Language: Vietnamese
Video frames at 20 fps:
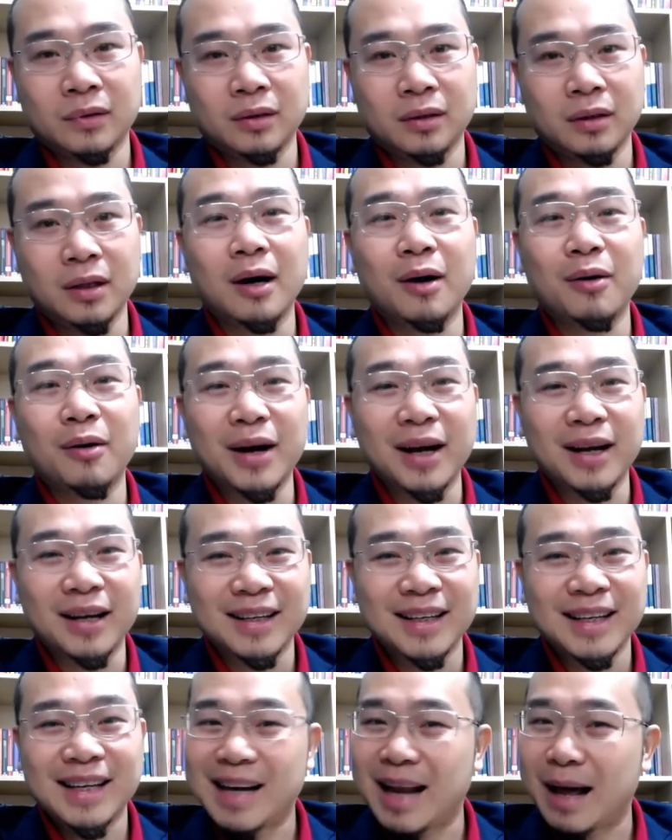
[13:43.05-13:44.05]
Được không ạ?
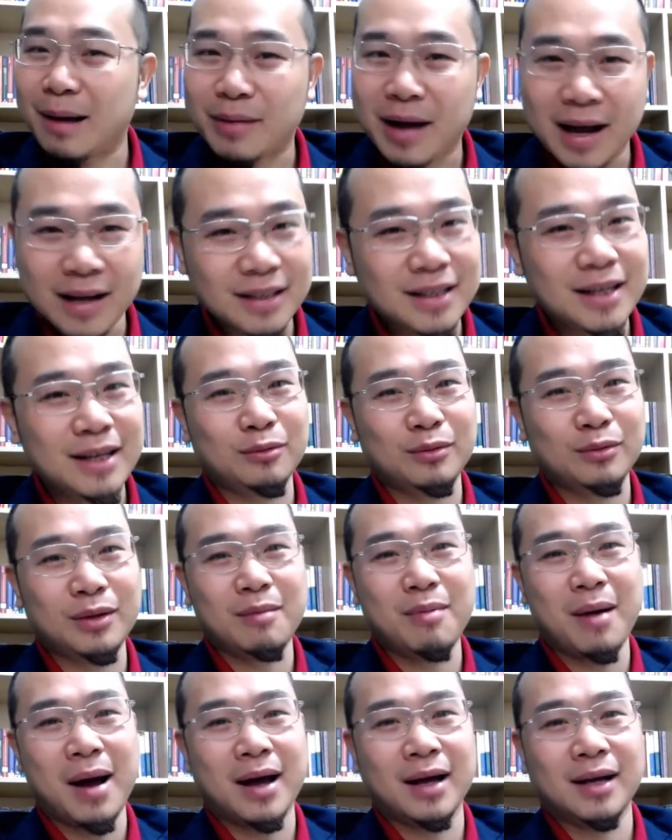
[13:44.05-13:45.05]
Làm cái gì cũng
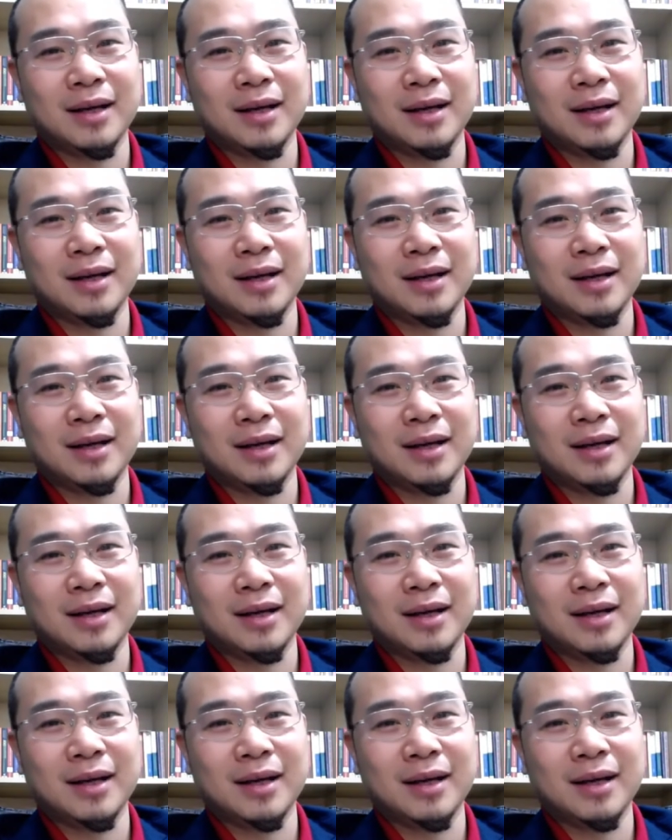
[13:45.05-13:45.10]
thất bại.